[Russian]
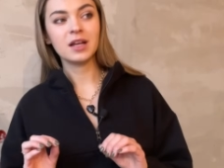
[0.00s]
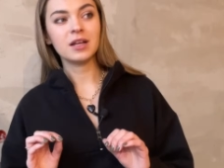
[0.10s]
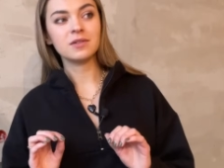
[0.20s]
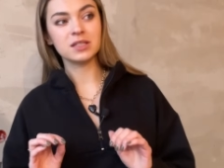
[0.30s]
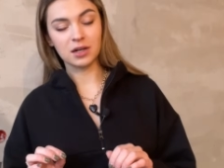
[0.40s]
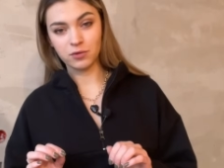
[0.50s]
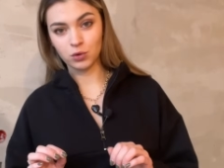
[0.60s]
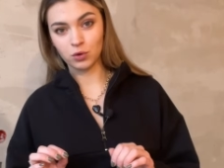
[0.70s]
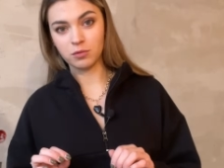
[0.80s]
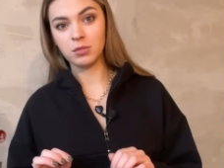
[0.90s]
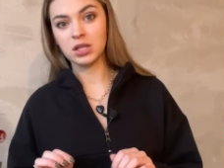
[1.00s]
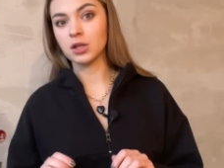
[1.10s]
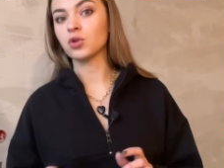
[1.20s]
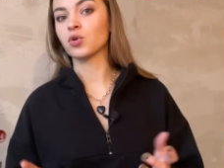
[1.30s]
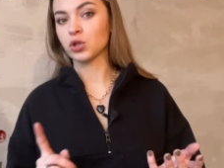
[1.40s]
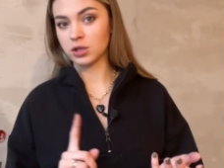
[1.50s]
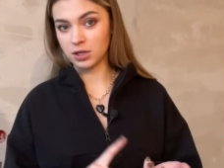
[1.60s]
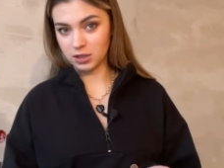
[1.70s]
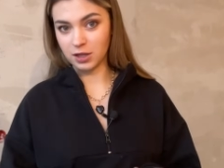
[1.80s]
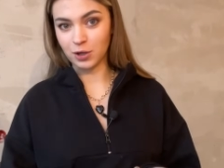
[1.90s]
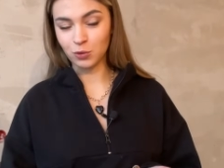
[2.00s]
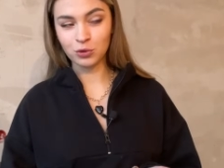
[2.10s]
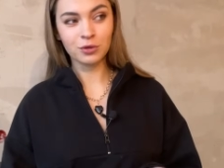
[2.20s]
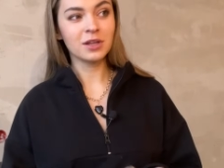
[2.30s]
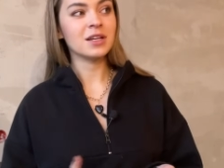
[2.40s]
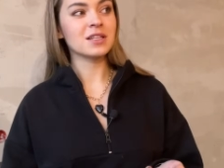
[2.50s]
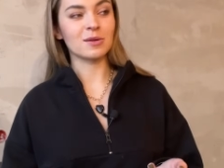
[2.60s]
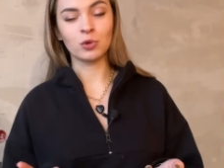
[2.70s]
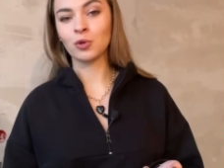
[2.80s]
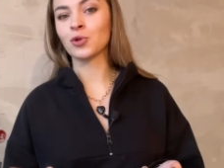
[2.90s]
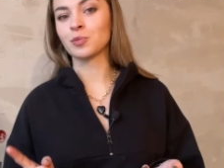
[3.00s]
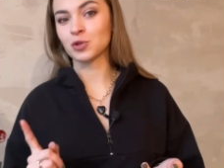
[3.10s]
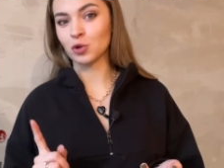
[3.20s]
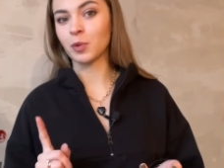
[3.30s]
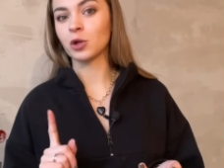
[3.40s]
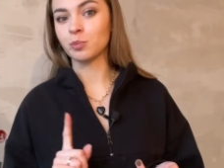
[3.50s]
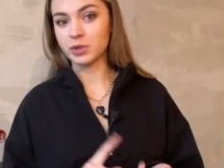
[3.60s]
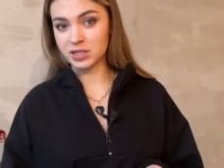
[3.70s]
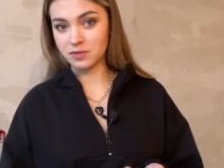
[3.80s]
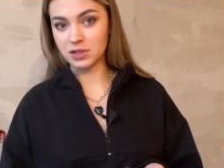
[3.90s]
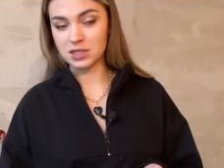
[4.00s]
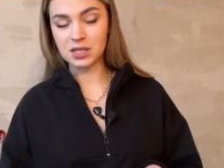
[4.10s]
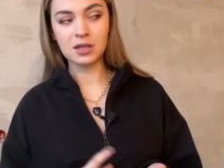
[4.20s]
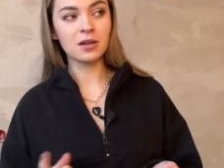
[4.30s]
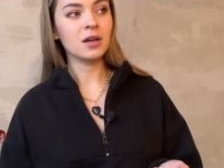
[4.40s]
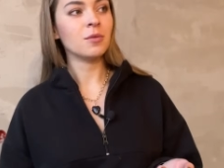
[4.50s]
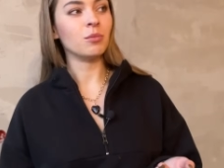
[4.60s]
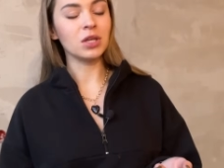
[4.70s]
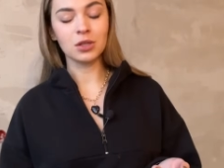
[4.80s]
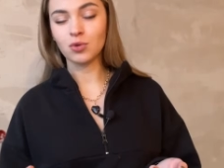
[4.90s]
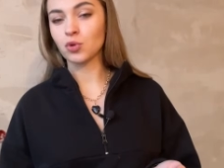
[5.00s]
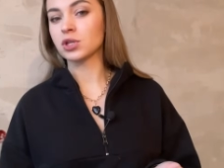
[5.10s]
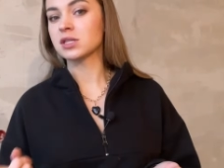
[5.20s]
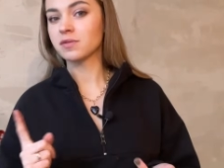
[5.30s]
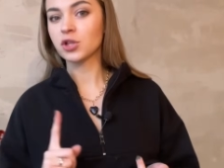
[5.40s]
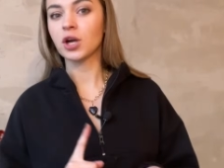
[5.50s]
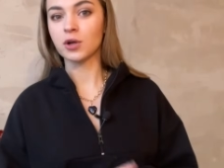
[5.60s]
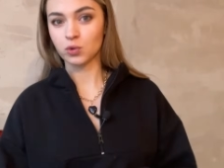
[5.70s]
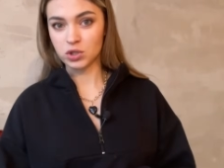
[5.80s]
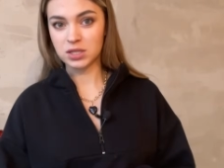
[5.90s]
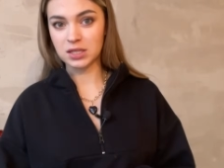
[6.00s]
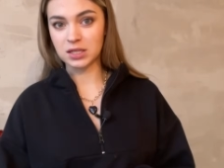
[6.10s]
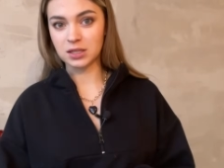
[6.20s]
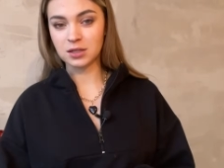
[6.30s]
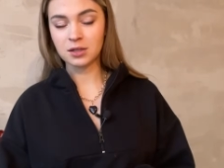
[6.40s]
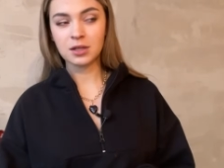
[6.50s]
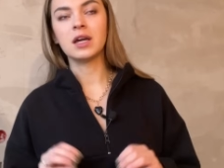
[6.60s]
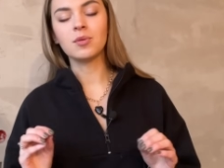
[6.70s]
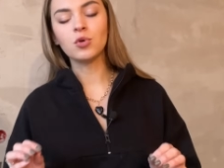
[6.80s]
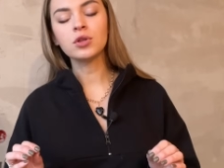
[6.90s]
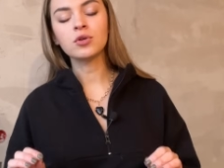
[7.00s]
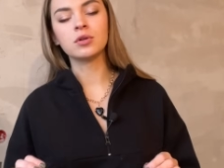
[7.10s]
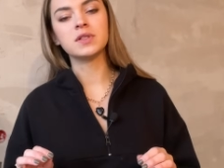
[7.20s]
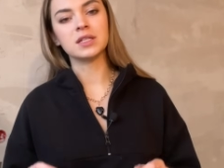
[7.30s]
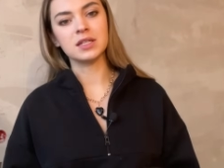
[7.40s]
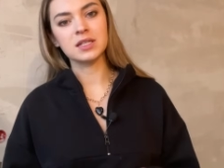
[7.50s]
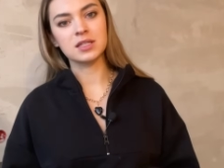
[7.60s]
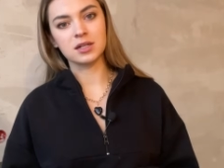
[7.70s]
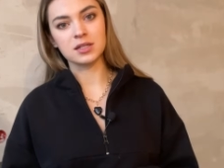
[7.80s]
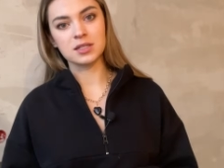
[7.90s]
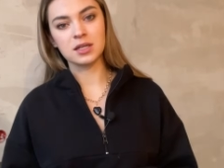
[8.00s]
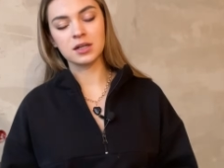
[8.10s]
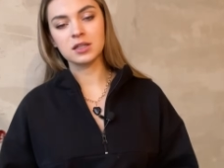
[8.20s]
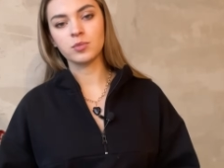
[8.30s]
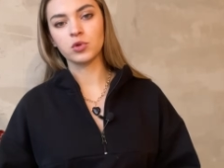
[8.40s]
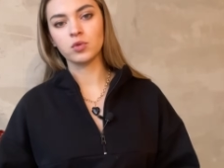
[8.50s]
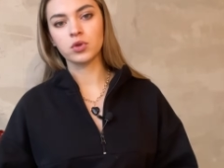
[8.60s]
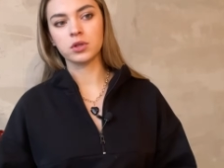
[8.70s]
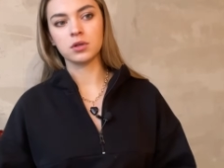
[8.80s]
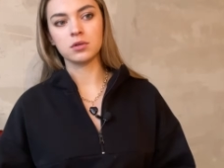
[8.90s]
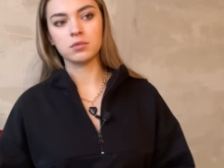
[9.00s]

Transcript: все равно меня тоже кидают, со мной тоже поступают по-свински, мне тоже завышают цены. Ремонт, он всегда стресс, и к этому нужно